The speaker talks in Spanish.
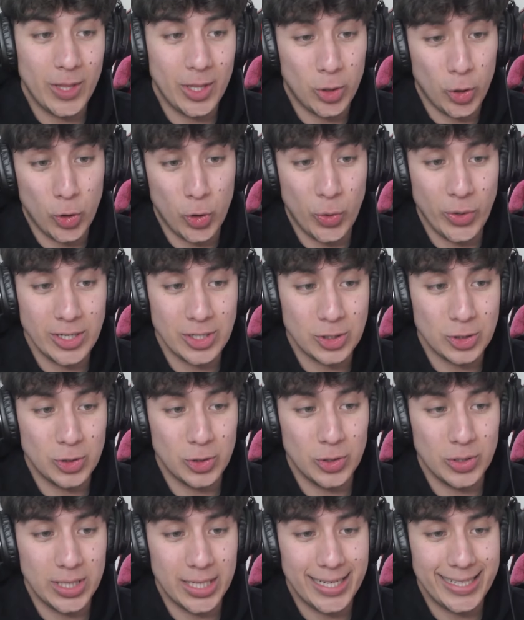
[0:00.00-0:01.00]
todo
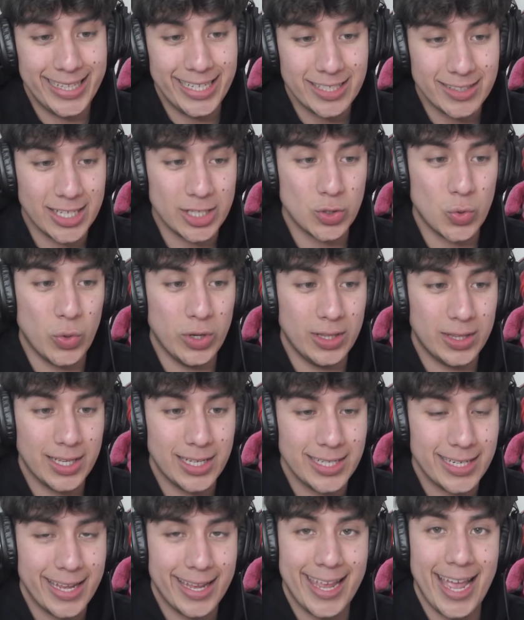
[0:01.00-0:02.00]
esto, de, estas
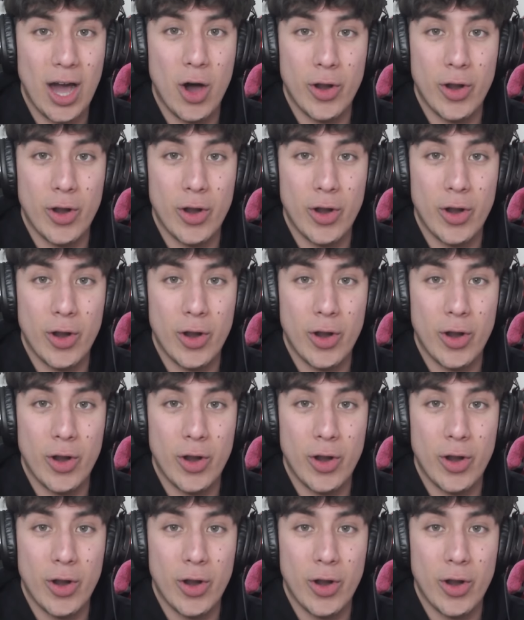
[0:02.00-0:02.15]
cuentas que,